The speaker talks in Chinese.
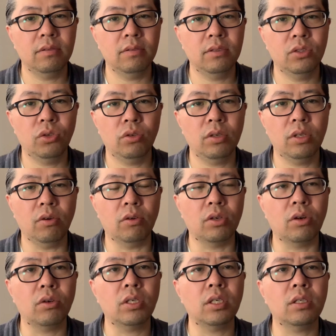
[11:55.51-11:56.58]
就是有时
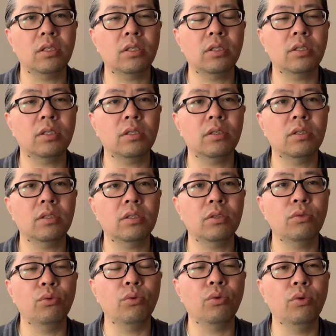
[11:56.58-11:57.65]
候是是是是
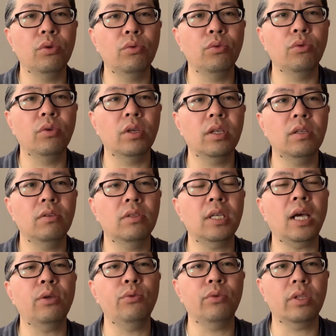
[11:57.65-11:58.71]
雨雨
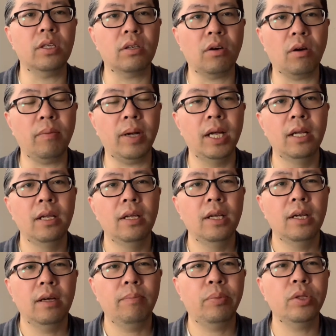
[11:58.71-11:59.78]
下雨的时候吧，
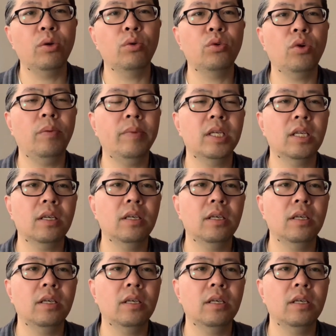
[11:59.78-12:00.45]
不都说吗？这